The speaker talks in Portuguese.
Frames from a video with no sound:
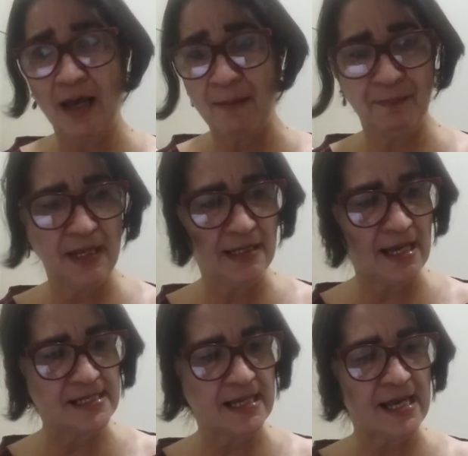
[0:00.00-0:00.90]
Aprenda
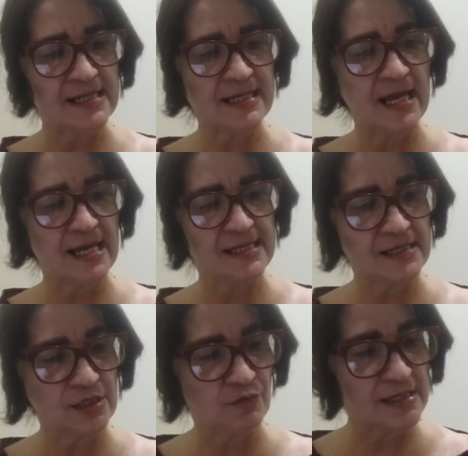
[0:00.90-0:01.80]
essa, essa, essa
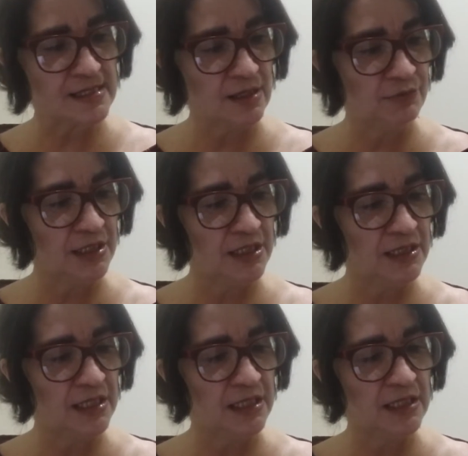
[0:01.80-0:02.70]
situação de,
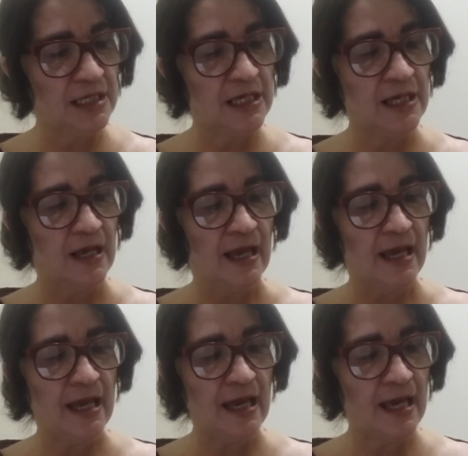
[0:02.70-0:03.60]
de, de,
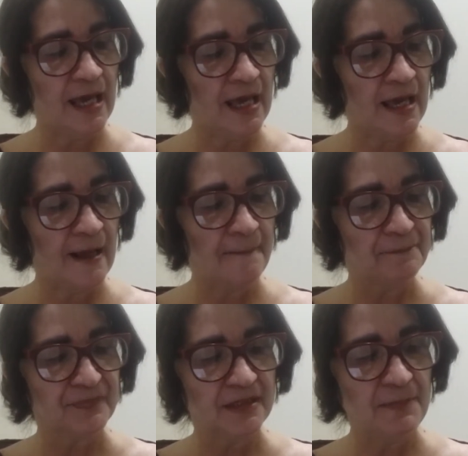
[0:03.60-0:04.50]
é, é,
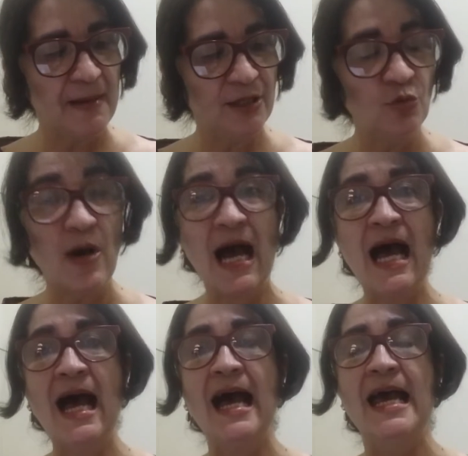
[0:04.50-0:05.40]
de
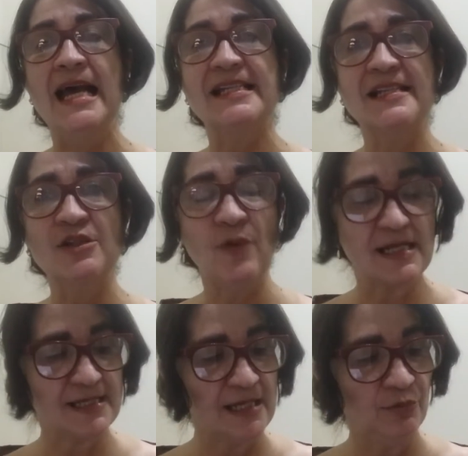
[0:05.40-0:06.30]
perdoar, essa
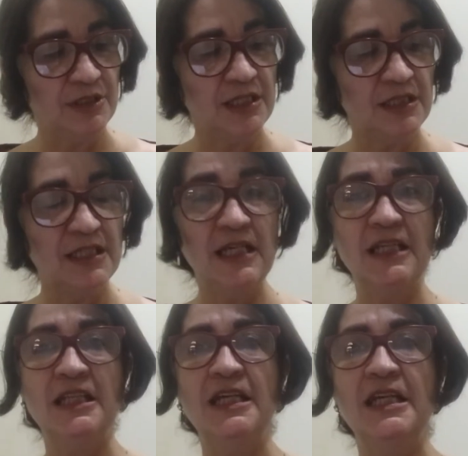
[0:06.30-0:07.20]
situação de, de,
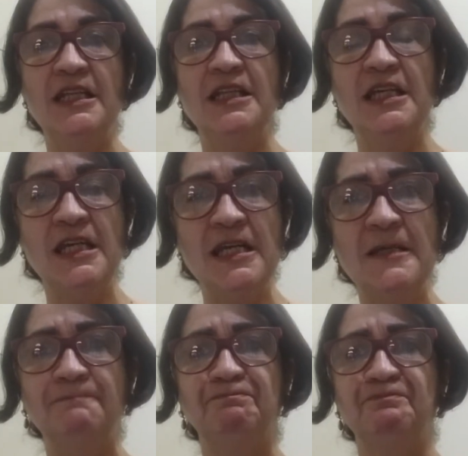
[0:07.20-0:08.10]
de,
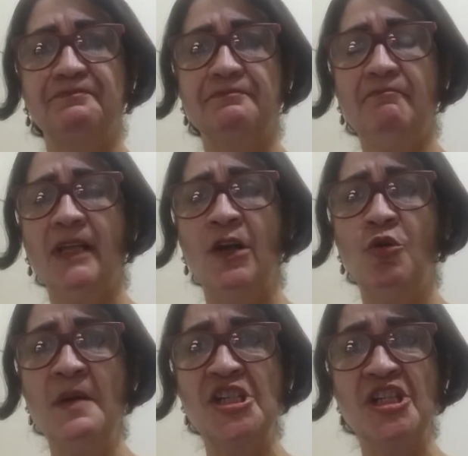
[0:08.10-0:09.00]
de
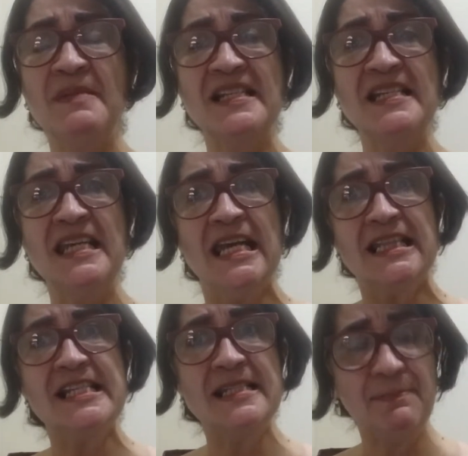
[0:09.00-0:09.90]
como é que chama-se,
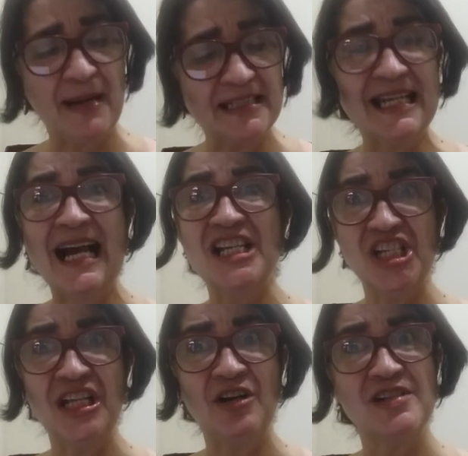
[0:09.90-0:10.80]
de, de praticar a
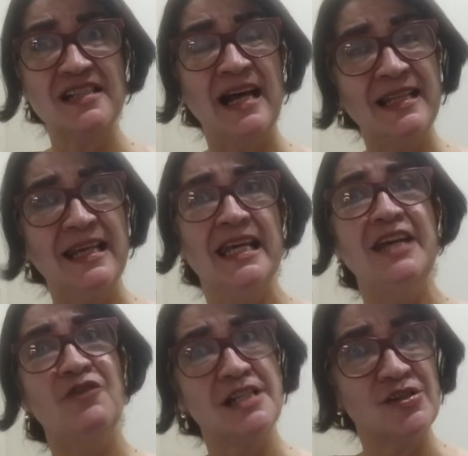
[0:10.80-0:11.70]
generosidade
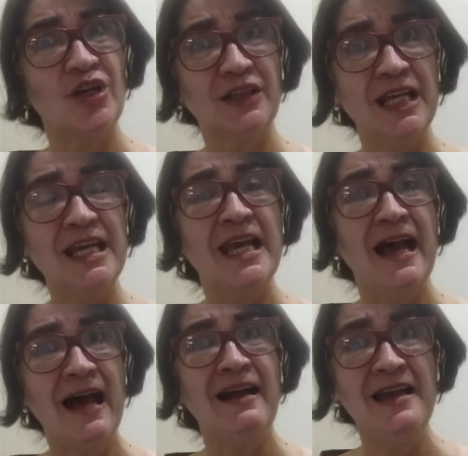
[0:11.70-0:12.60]
e você só tem
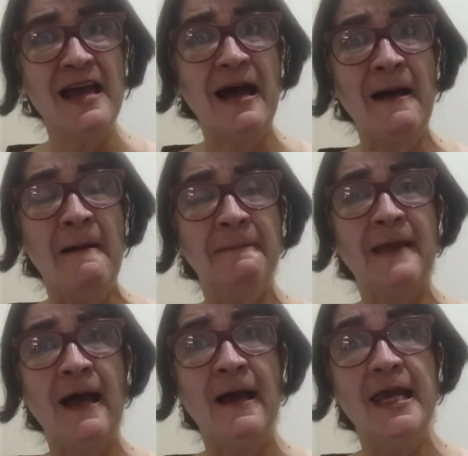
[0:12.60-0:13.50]
a ganhar
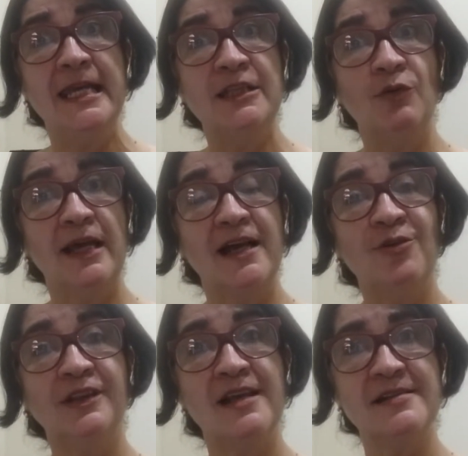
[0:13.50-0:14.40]
tá? Então o que que
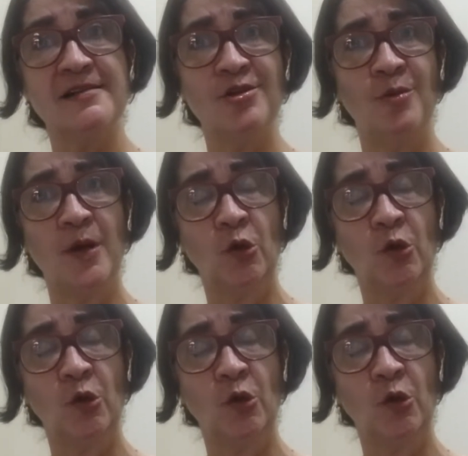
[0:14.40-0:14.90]
acontece? Esse homem